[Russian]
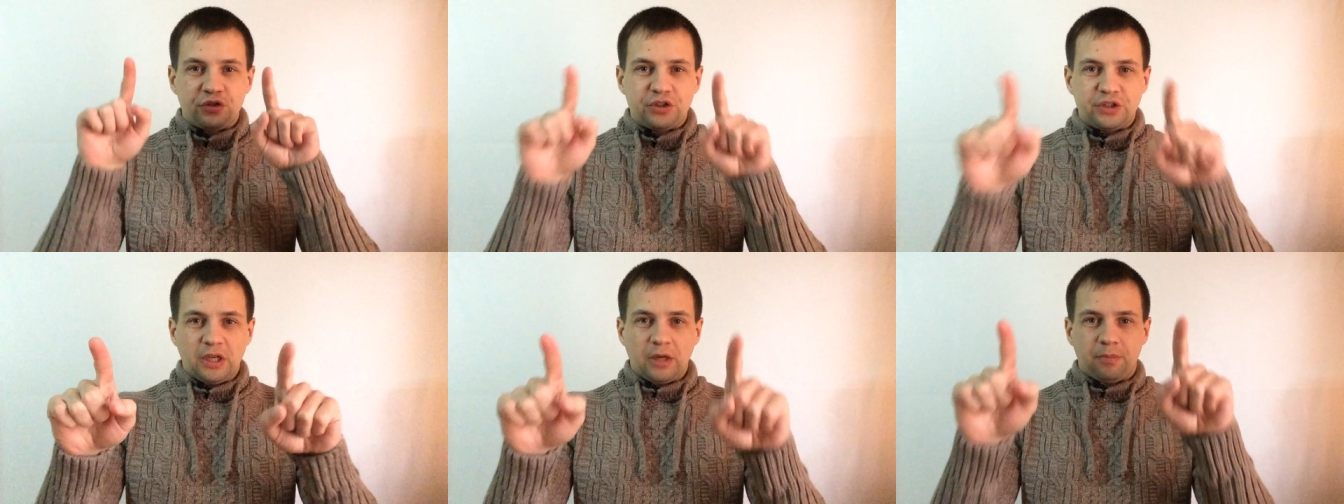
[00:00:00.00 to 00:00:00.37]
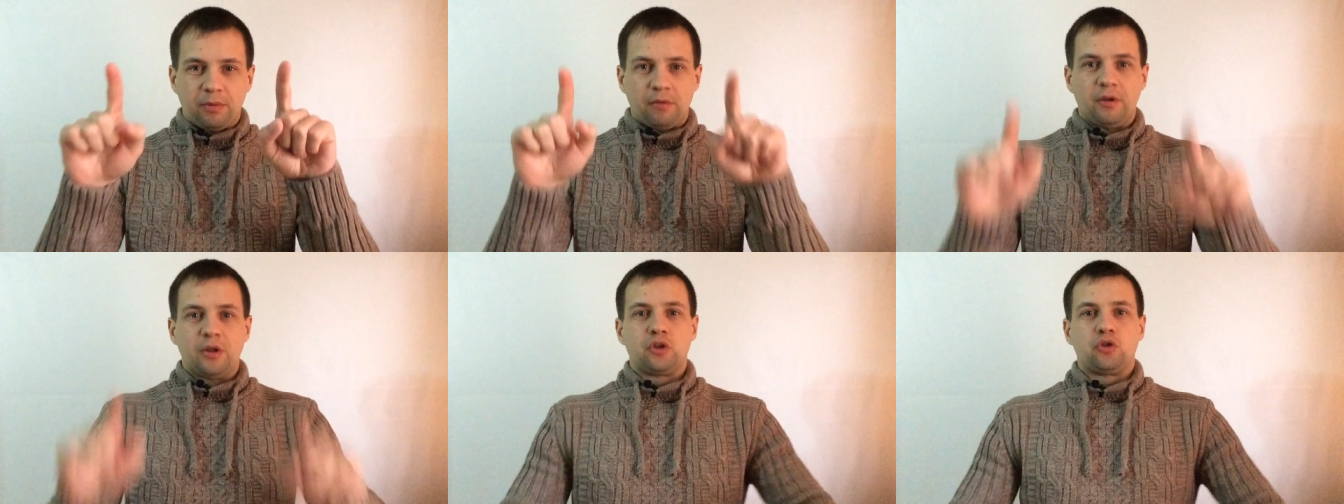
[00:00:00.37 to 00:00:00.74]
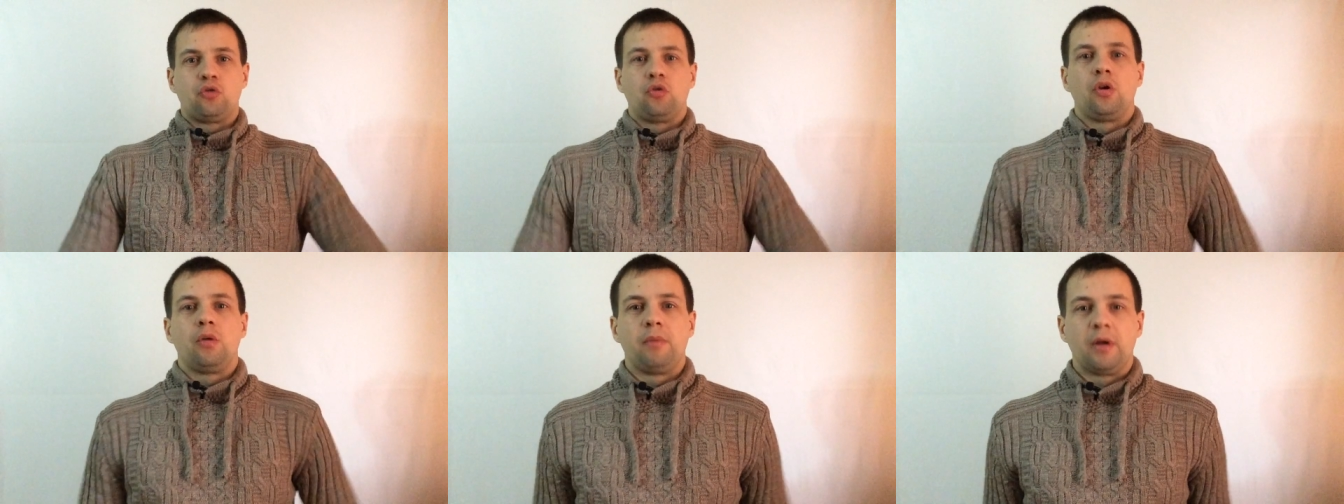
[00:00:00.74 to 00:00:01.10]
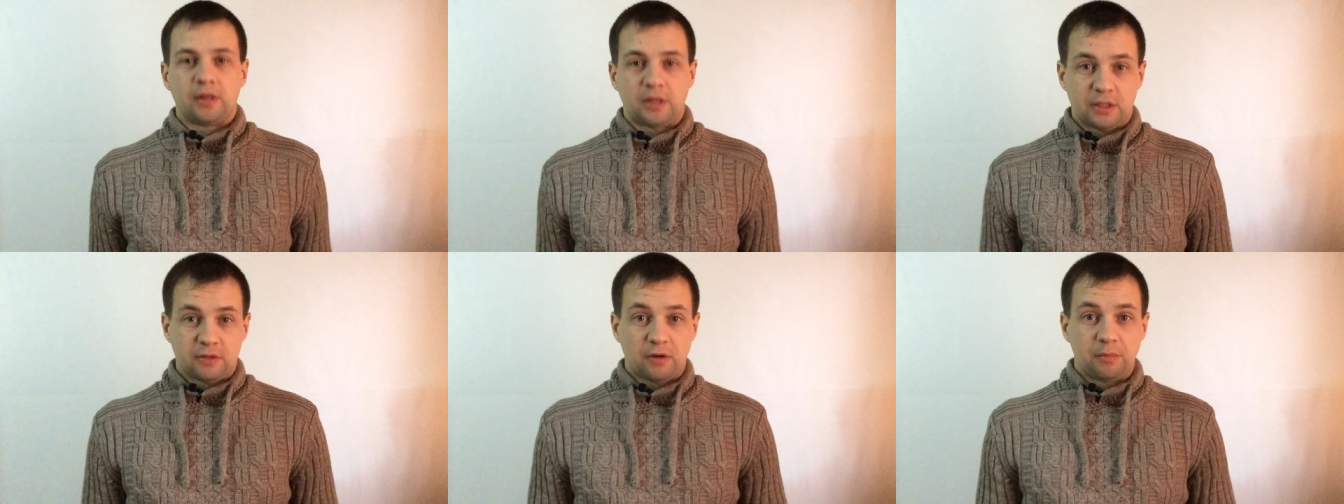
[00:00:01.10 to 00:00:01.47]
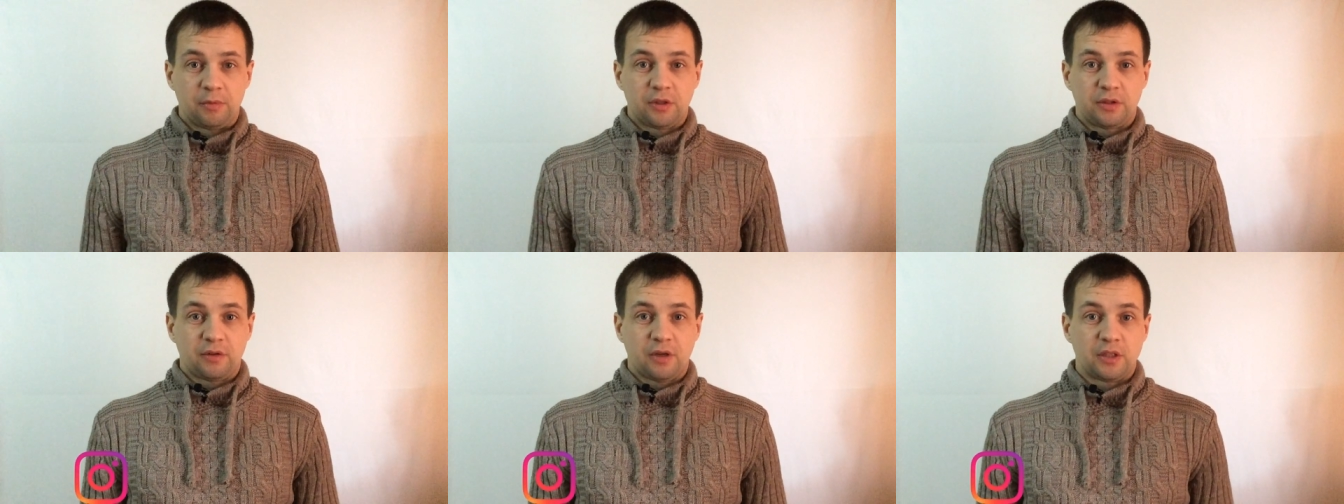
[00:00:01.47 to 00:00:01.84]
Всех приветствую, ребята, с вами
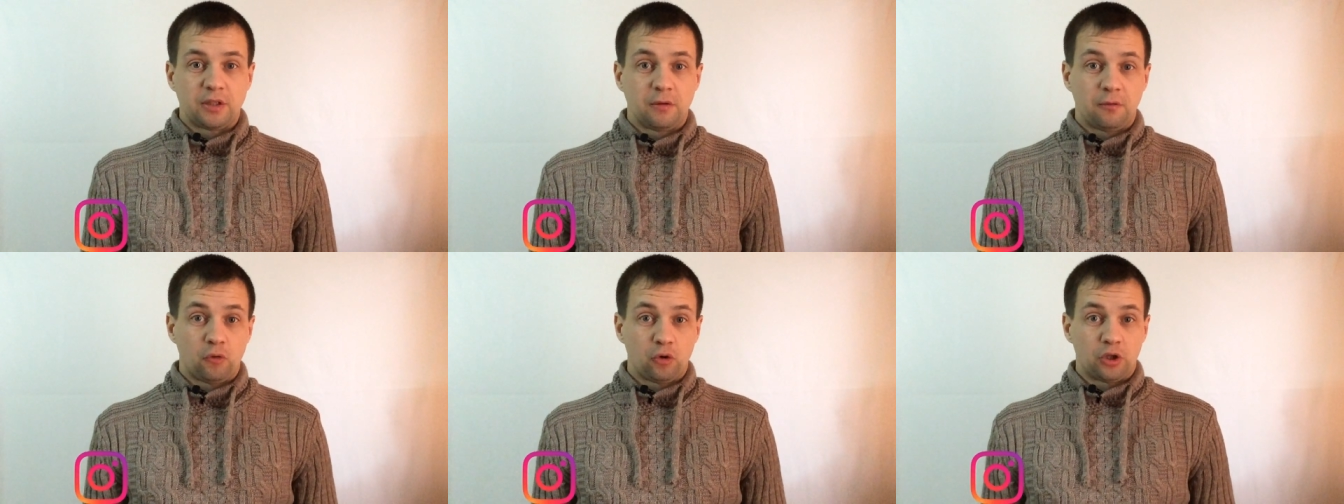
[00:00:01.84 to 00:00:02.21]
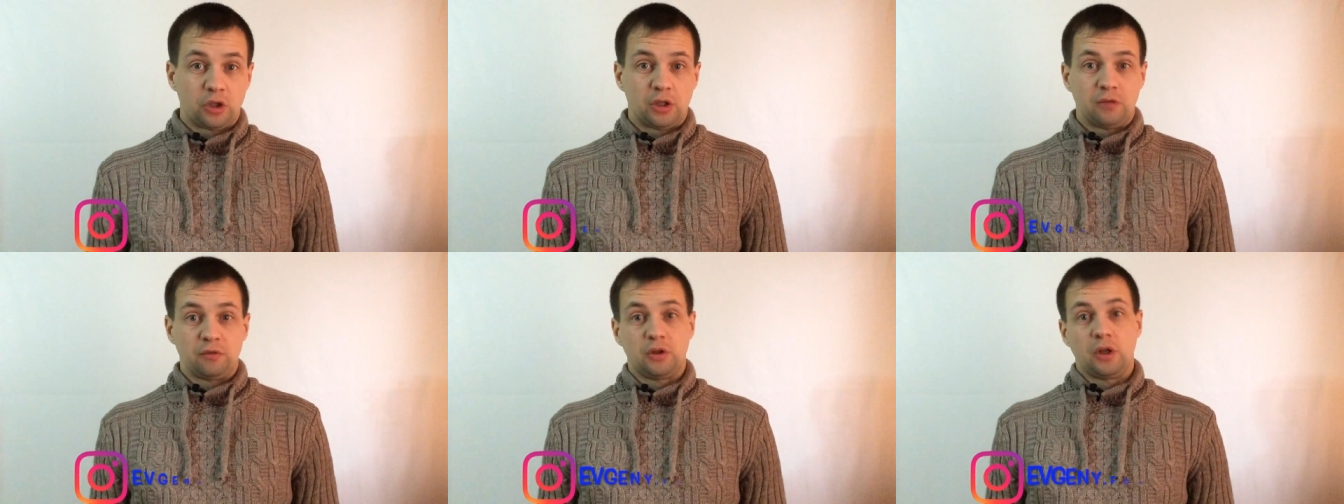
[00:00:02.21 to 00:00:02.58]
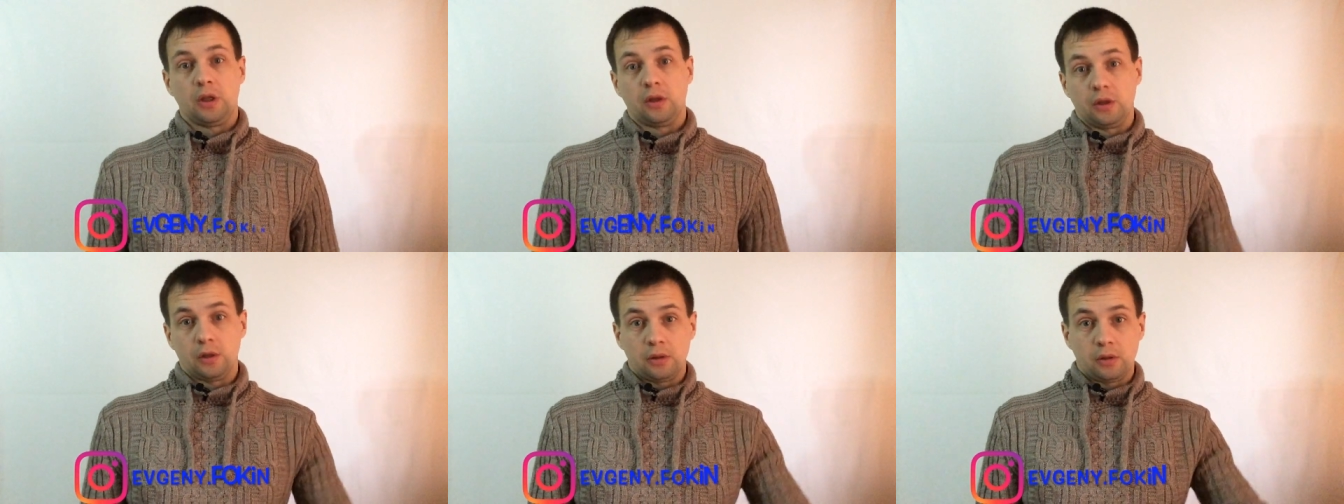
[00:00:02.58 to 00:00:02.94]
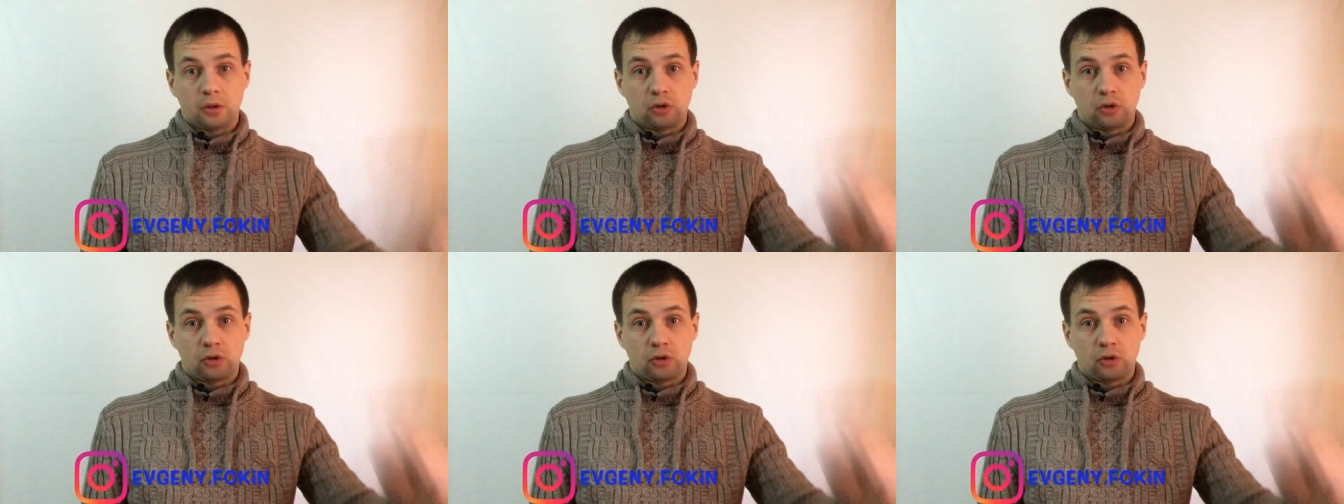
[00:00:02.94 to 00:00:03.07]
на связи Фокин Евгений.